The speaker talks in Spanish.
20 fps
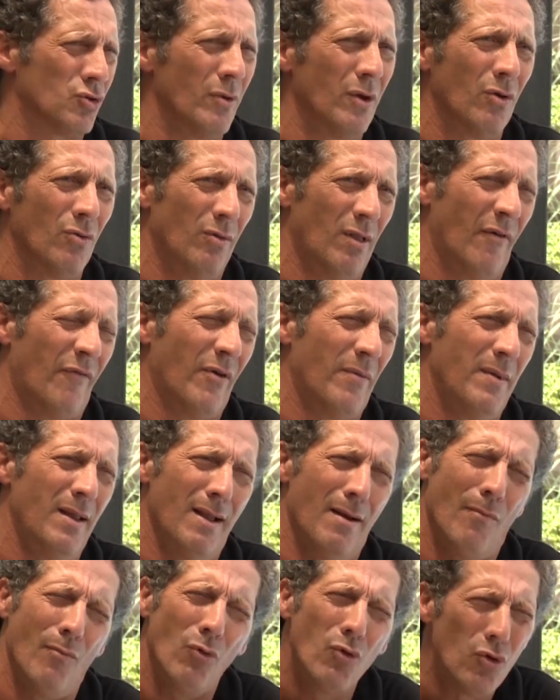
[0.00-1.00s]
Yo vengo de una
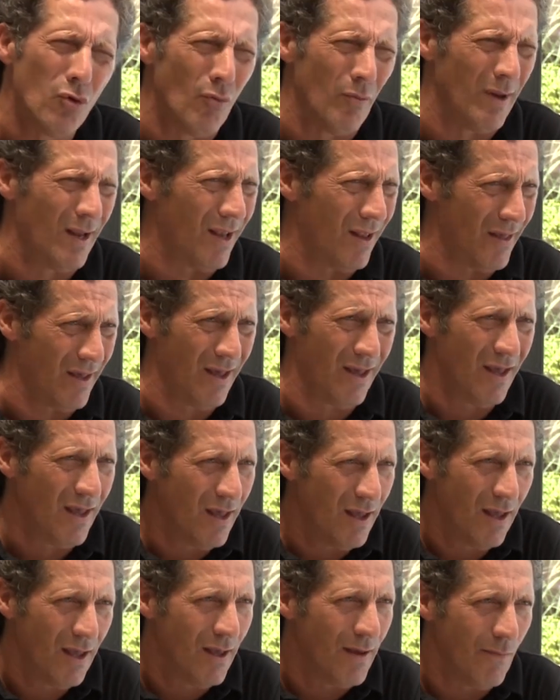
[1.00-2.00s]
familia muy humilde,
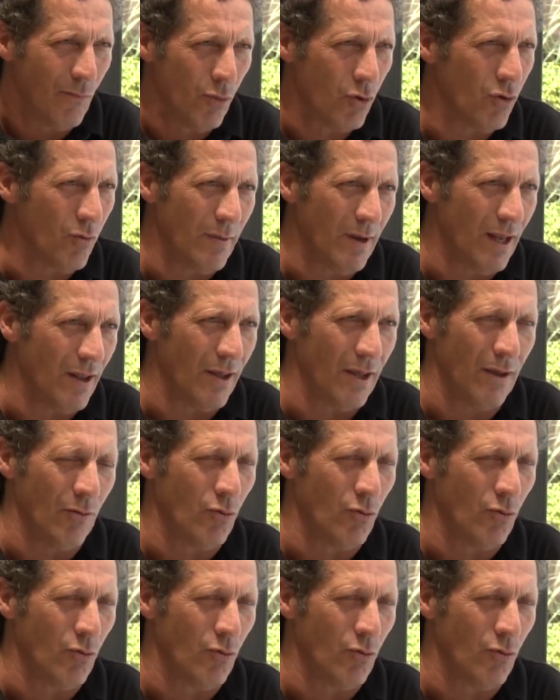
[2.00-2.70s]
muy humilde,